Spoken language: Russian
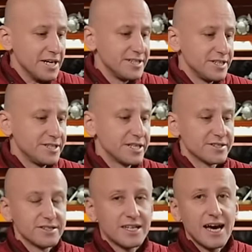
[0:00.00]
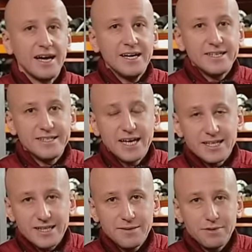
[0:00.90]
естественно, на
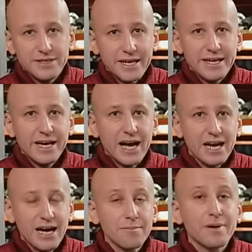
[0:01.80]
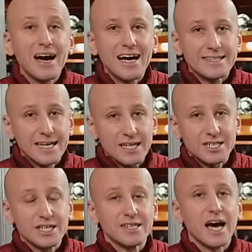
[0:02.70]
Seat Ibiza и Alhambra, а
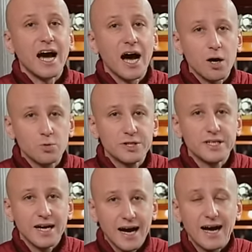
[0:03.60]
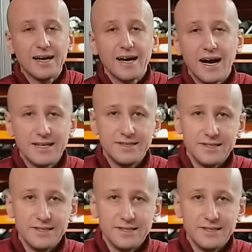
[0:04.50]
также на Audi A1. А